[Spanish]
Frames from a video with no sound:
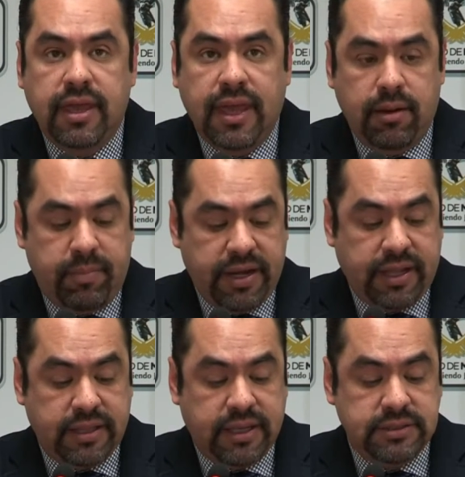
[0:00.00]
que al
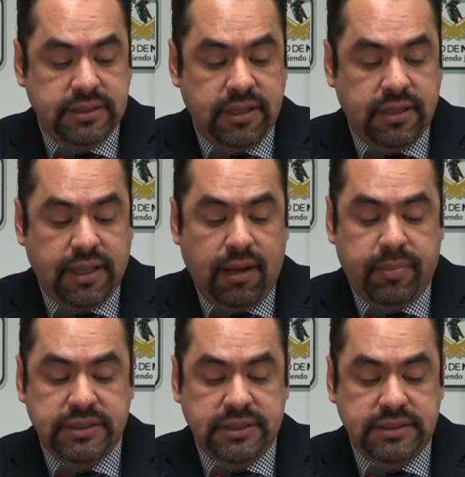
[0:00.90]
percatarse de la
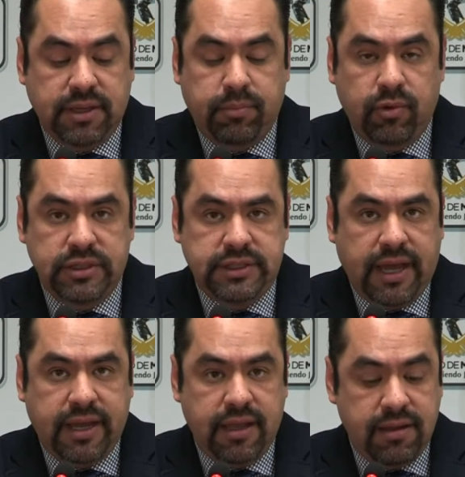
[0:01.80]
presencia
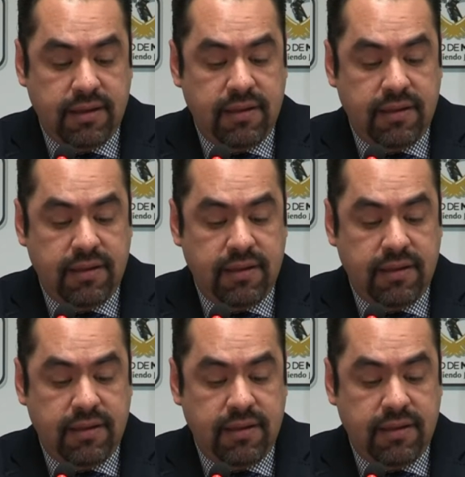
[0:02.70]
policíaca,